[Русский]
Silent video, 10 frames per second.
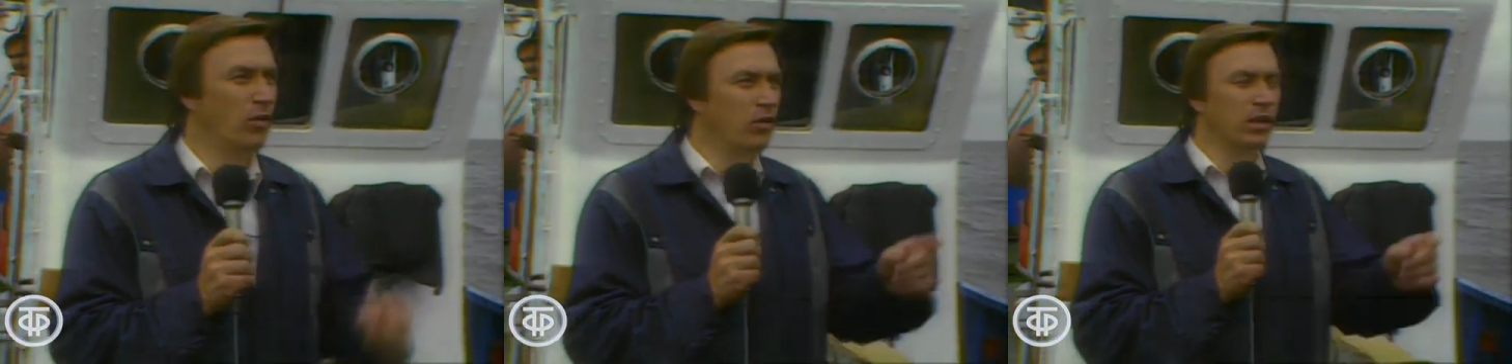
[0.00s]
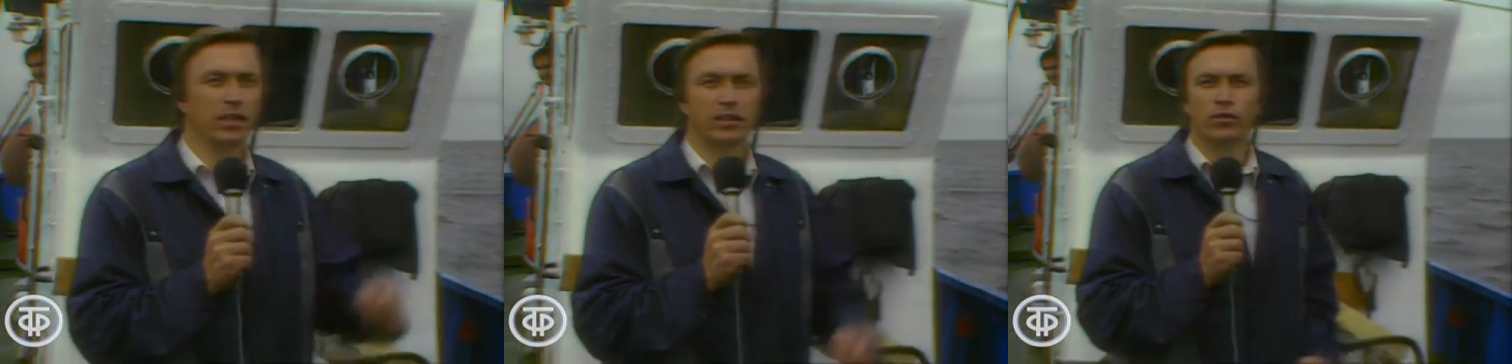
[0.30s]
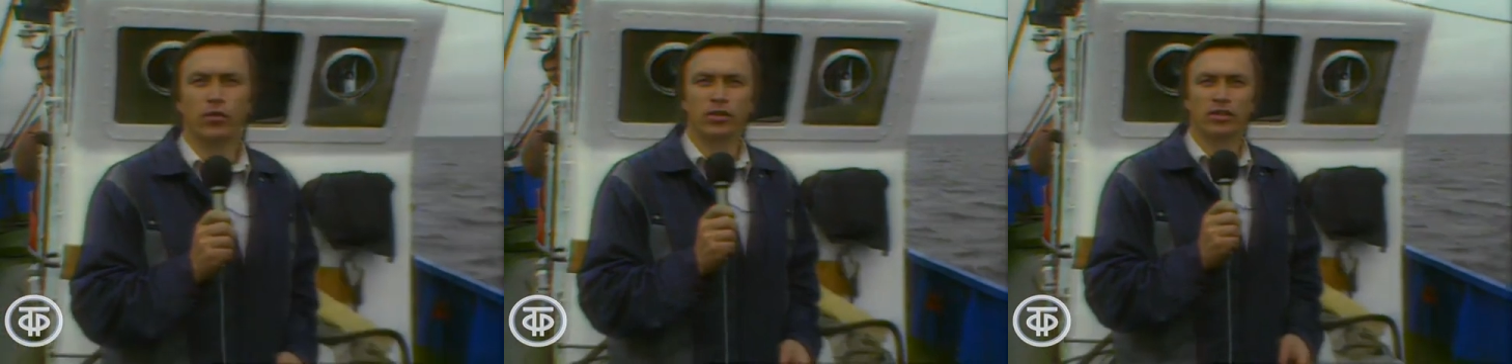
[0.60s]
около
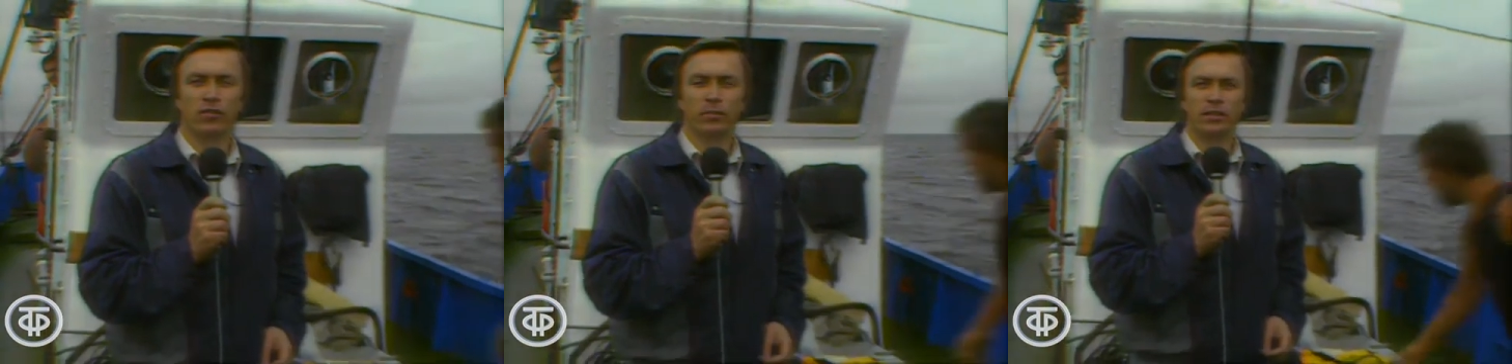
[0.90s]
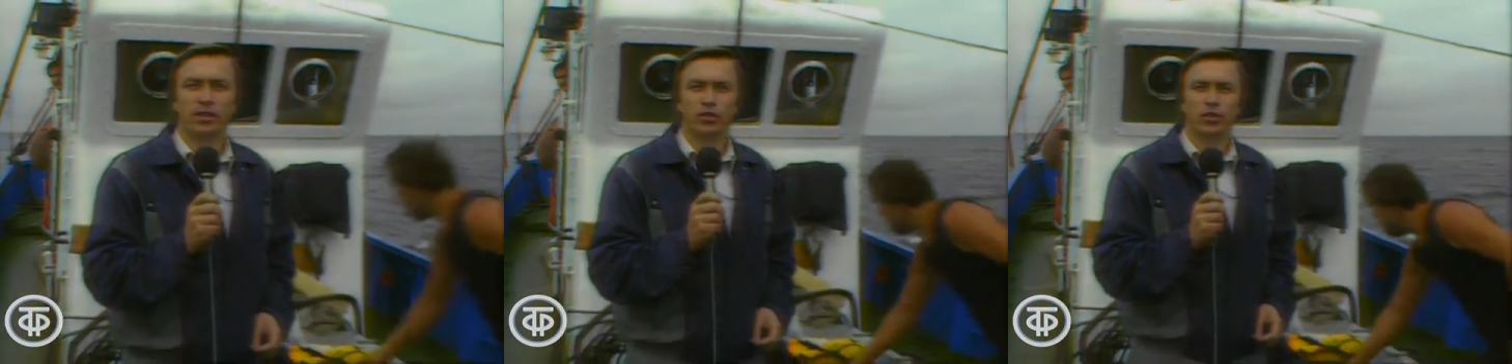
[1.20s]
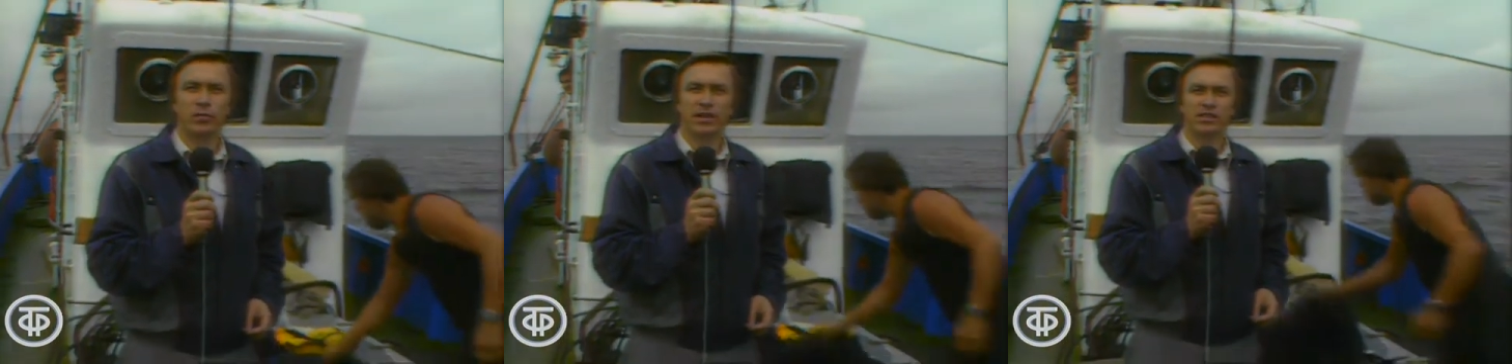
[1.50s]
этого острова,
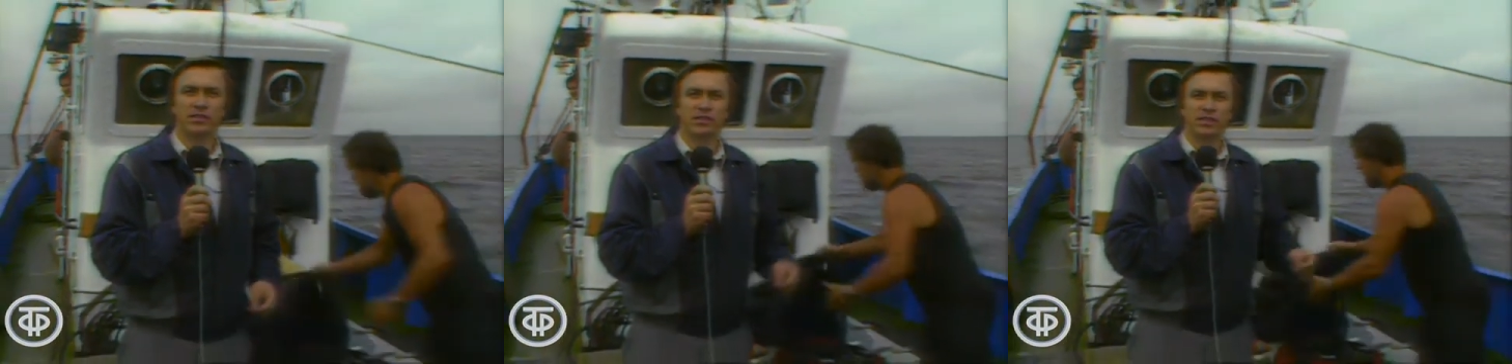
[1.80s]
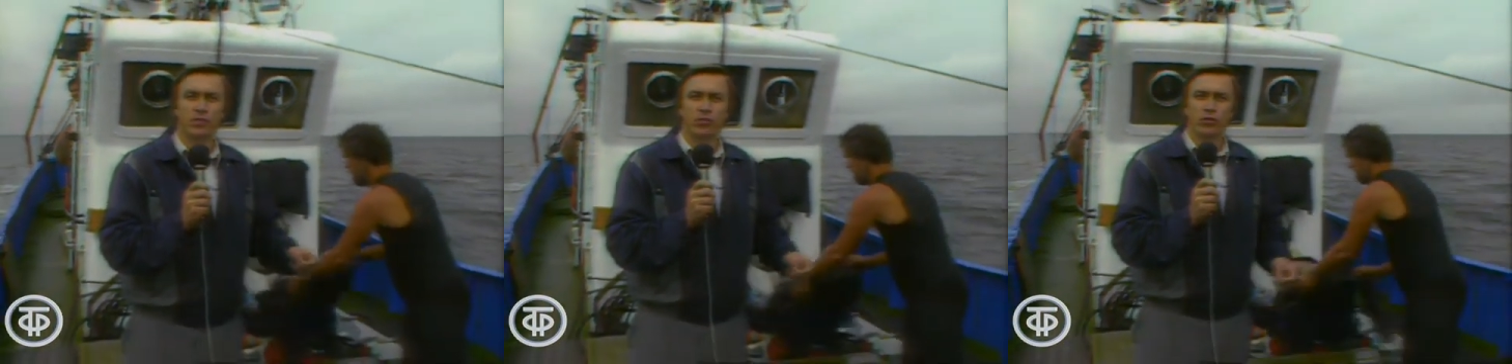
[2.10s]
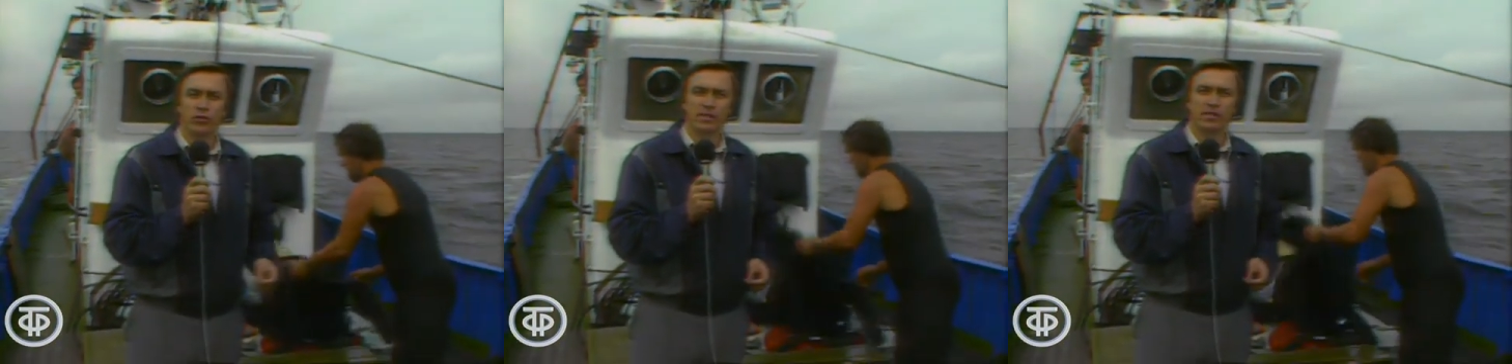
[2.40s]
произошел массовый
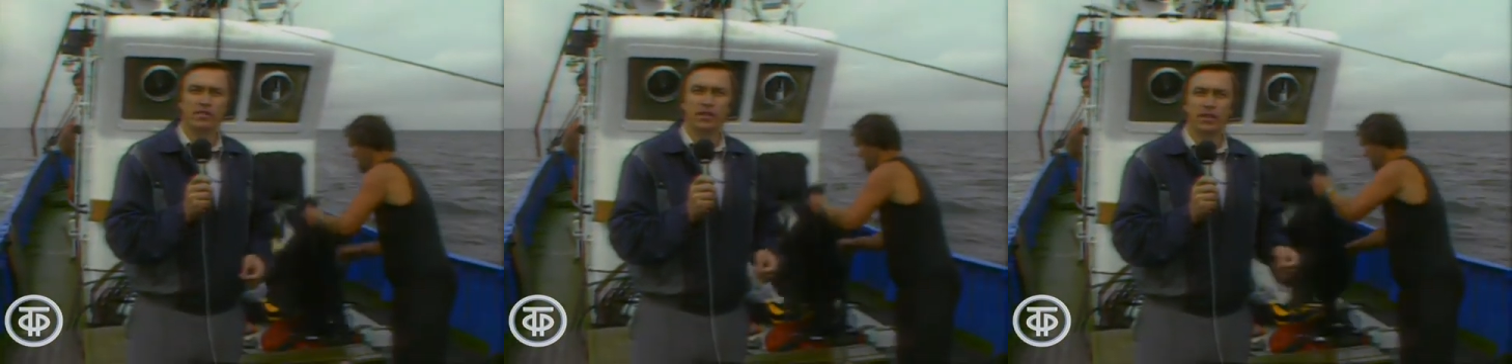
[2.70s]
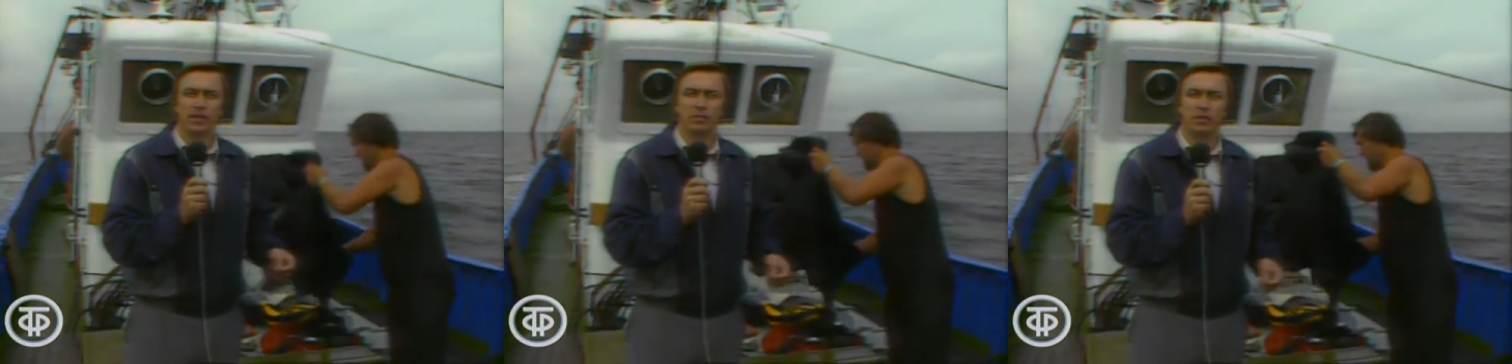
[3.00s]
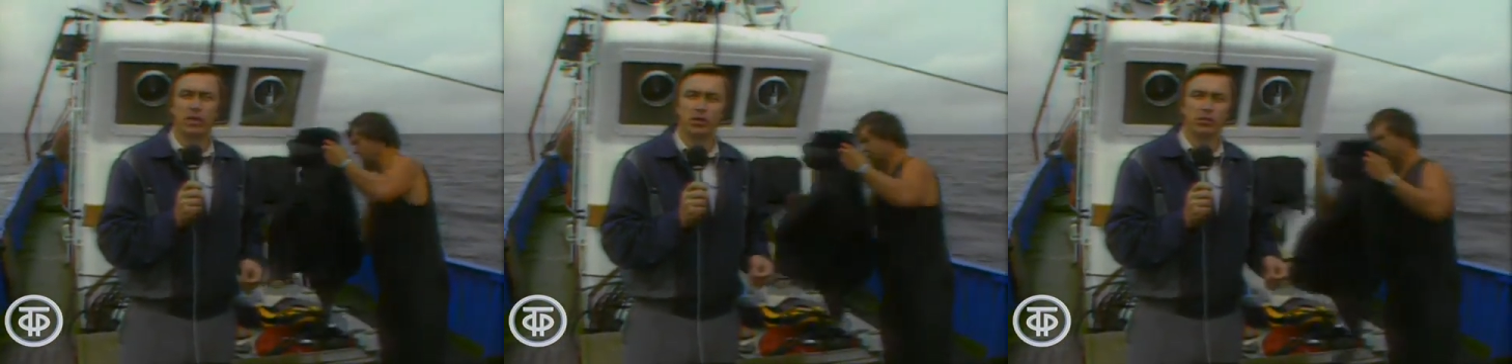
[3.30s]
замор, массовая
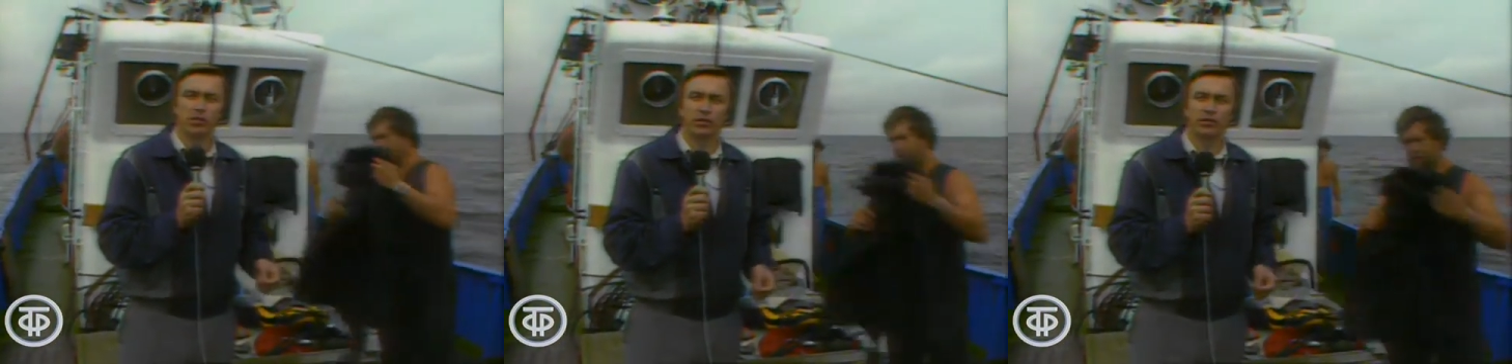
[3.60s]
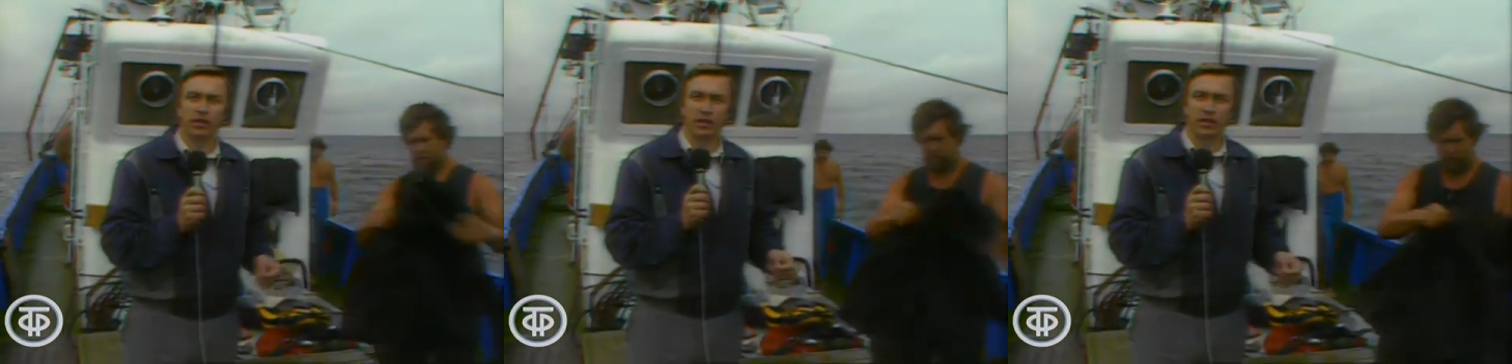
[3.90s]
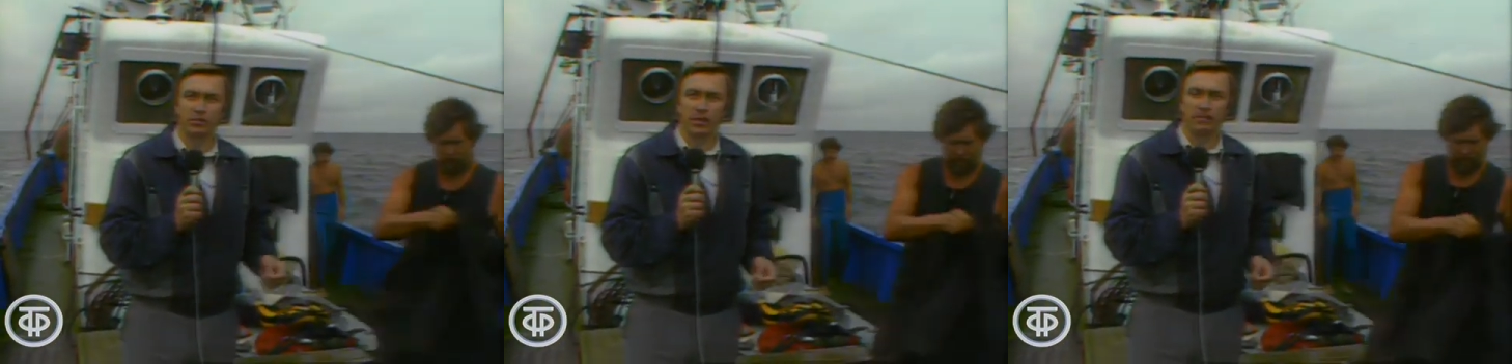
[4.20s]
гибель моллюсков и
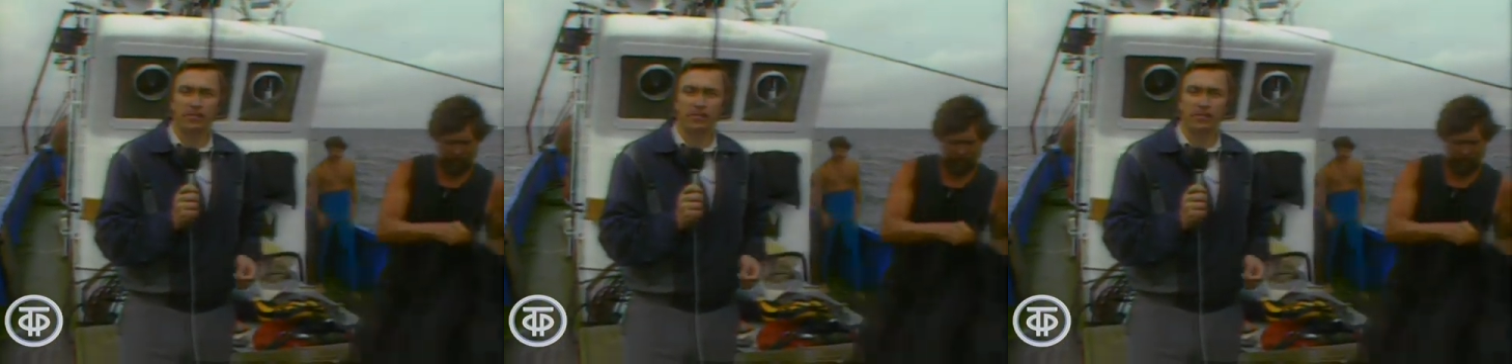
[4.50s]
рыбы.